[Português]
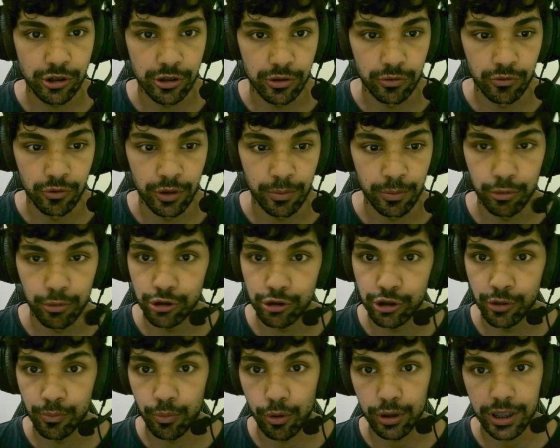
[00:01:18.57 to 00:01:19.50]
o imposto
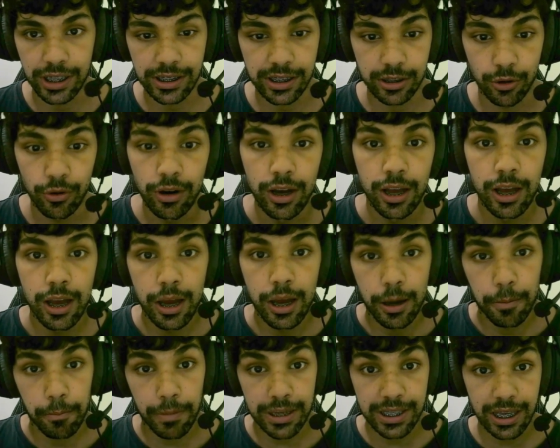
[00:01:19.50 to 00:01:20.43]
de importação.
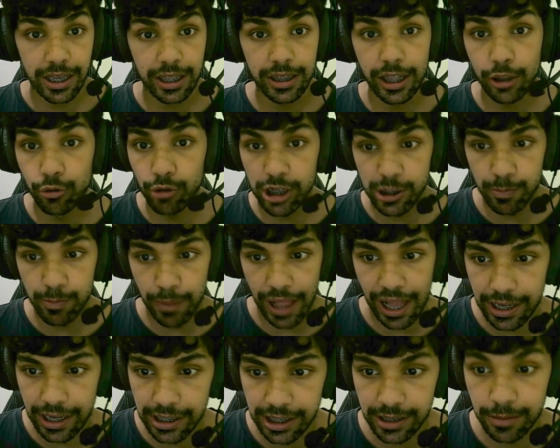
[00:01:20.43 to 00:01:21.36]
Mas aqui tem duas
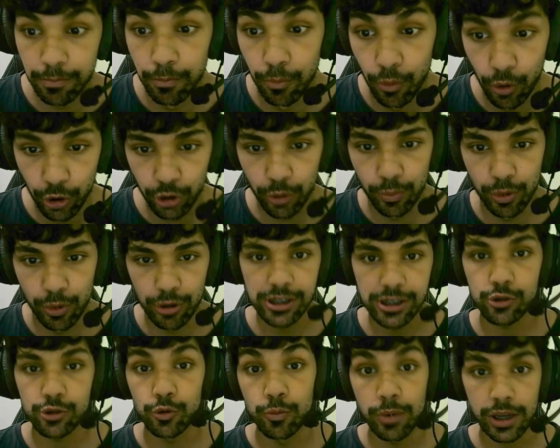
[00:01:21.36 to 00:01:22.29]
placas muito
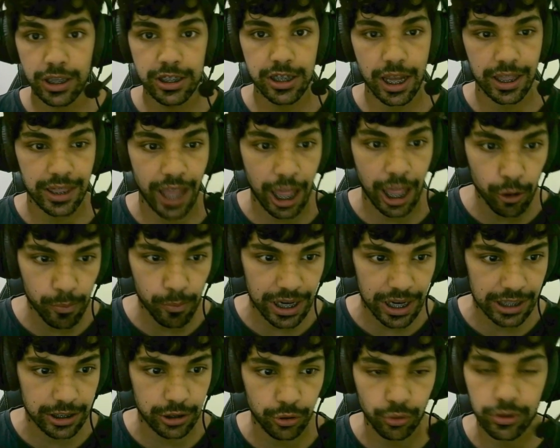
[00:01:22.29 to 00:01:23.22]
boas, uma que já está no
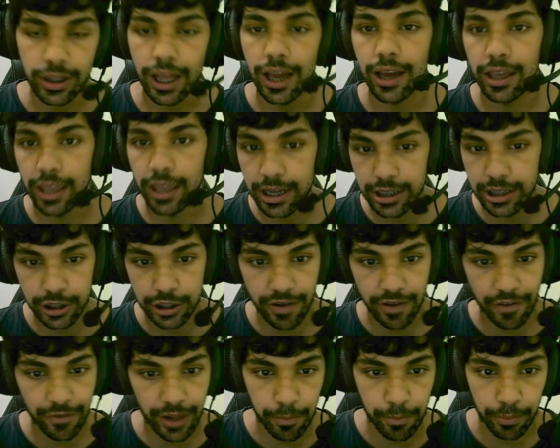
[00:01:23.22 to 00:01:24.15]
Brasil, tá? E a gente
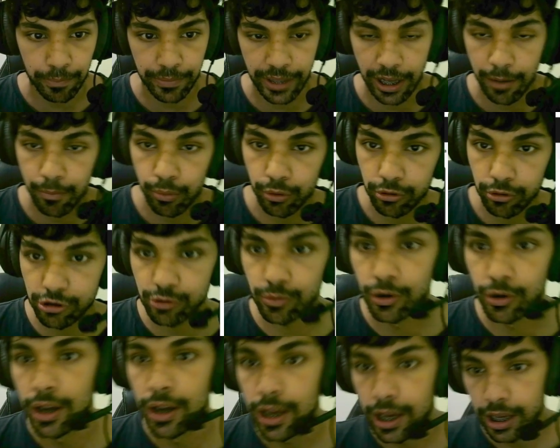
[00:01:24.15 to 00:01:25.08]
vai falar dela por último.
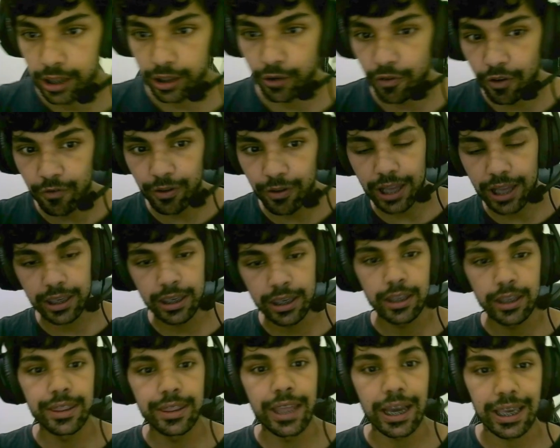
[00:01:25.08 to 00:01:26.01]
Então vamos falar aqui
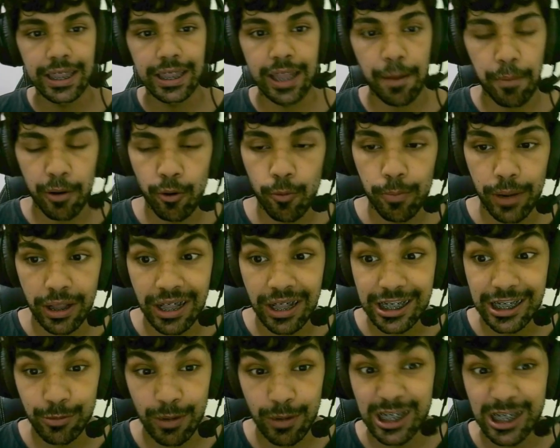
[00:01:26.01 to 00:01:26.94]
da que dá para comprar no
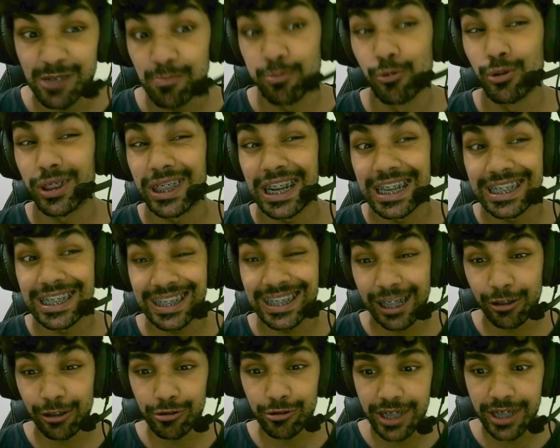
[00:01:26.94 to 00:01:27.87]
AliExpress por
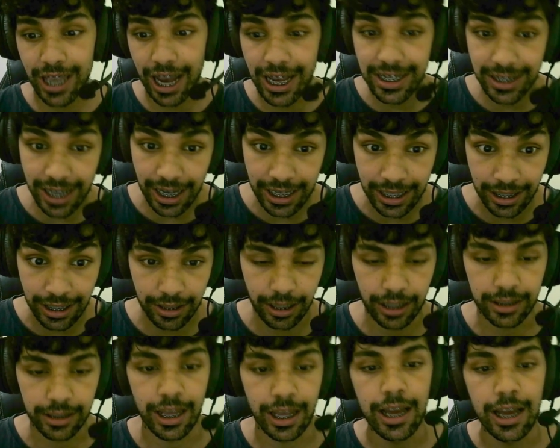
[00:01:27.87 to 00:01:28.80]
300 reais
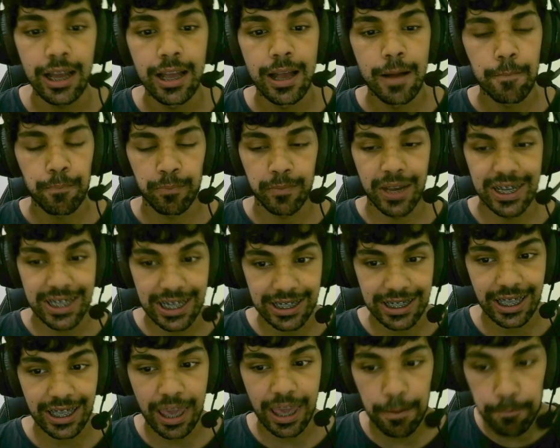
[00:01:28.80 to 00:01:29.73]
ainda, tá? Mas
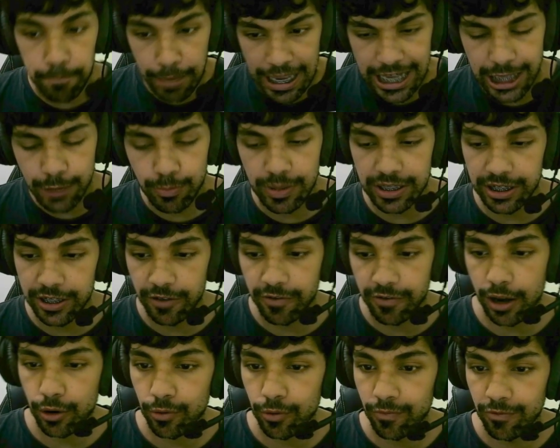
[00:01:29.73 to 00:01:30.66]
essa aqui é bem
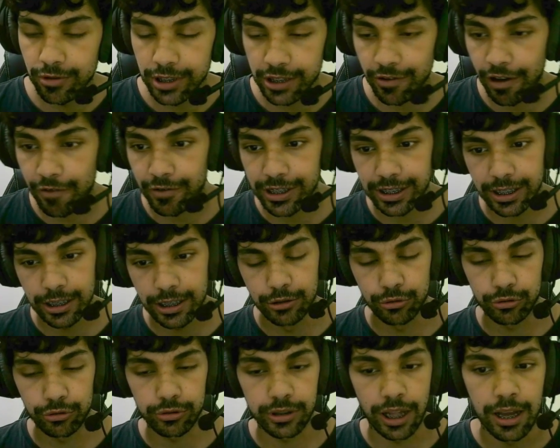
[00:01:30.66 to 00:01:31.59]
específica como você vai fazer
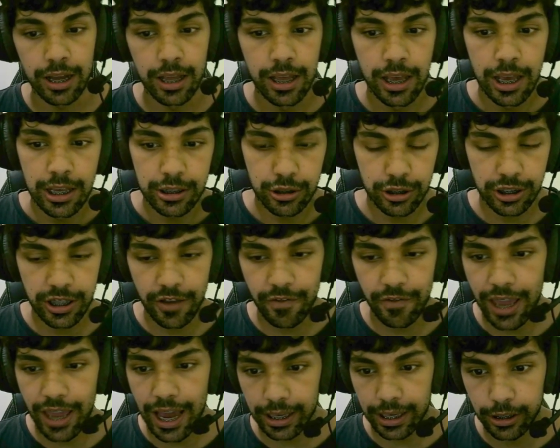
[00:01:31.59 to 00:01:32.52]
isso, tá? Se você
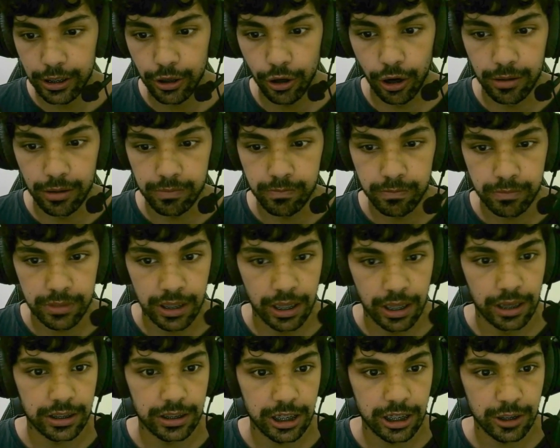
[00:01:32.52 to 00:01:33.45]
vier aqui, ó,
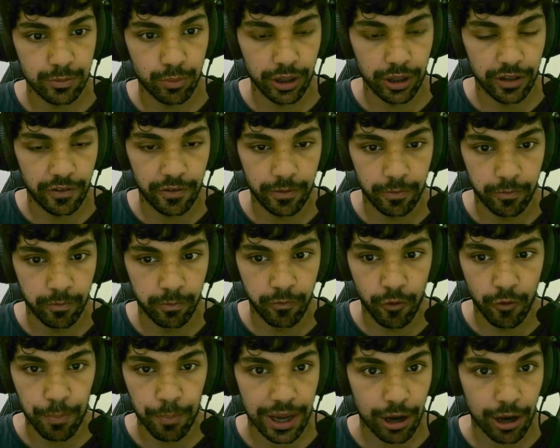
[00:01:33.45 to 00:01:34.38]
né? Vocês podem
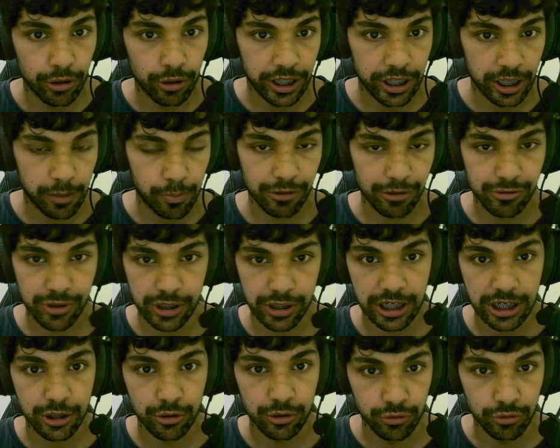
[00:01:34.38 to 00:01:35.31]
vou pegar o link para
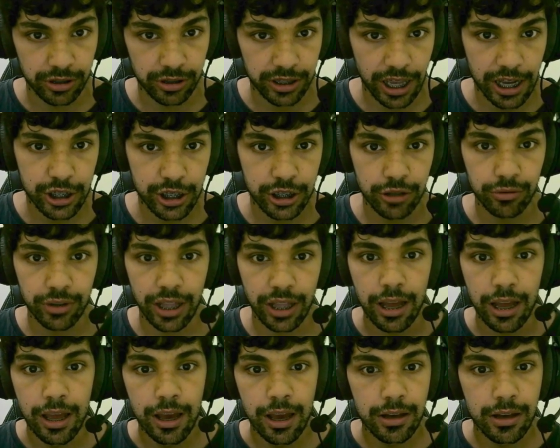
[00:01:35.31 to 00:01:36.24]
vocês tudo certinho, tá?
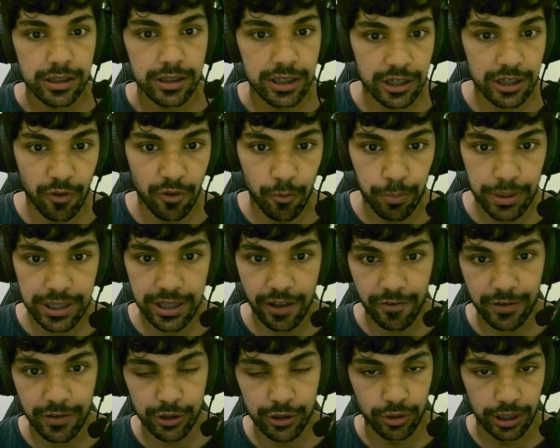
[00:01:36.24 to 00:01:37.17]
Vocês vão precisar
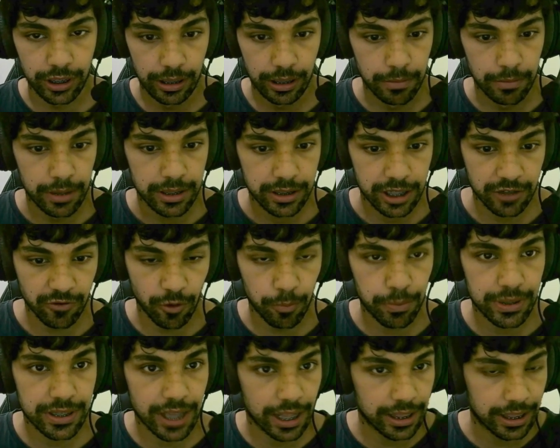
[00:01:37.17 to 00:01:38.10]
fazer o quê? Vocês vão
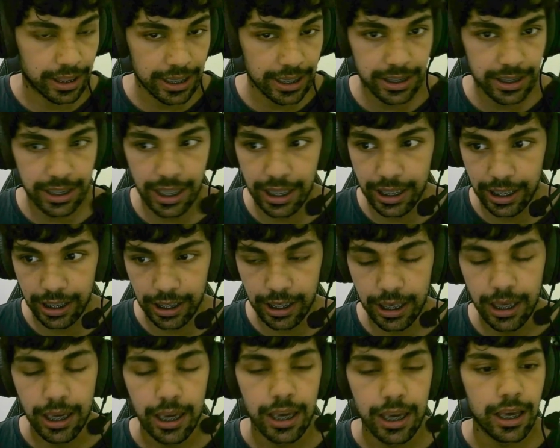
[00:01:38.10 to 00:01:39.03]
precisar desse
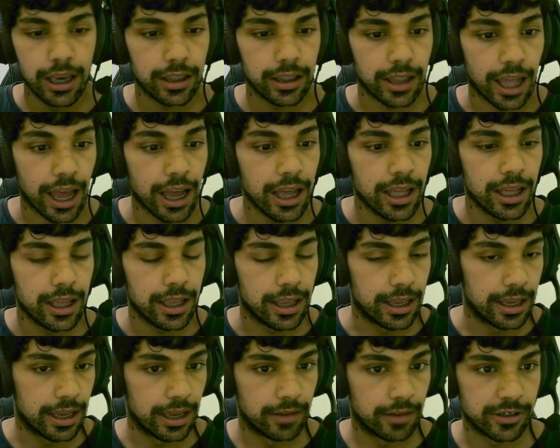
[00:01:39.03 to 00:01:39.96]
link, tá?
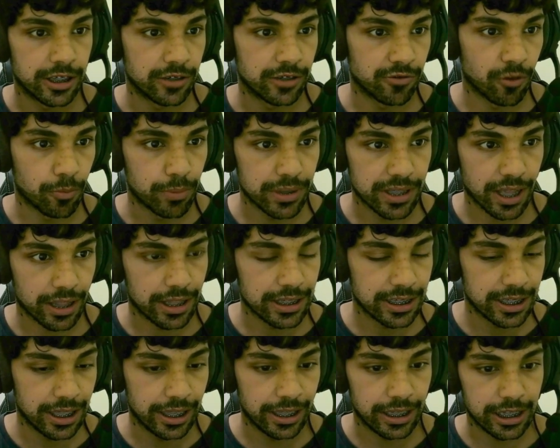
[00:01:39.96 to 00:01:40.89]
E eh, vocês vão precisar
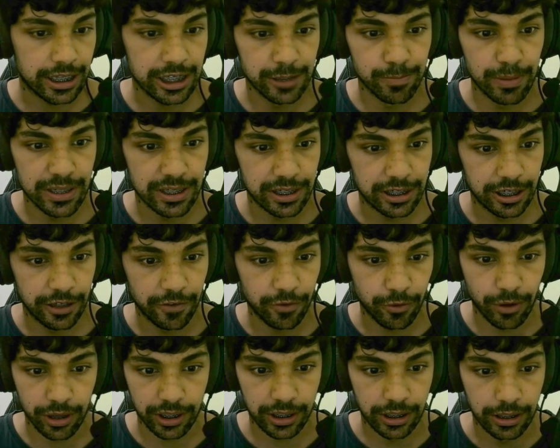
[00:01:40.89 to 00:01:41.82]
desse link
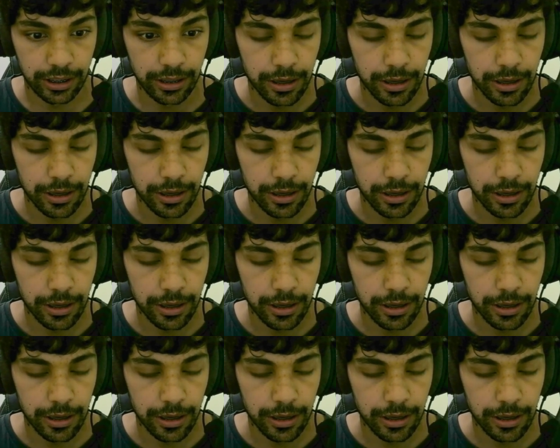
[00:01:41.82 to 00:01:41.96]
específico aqui,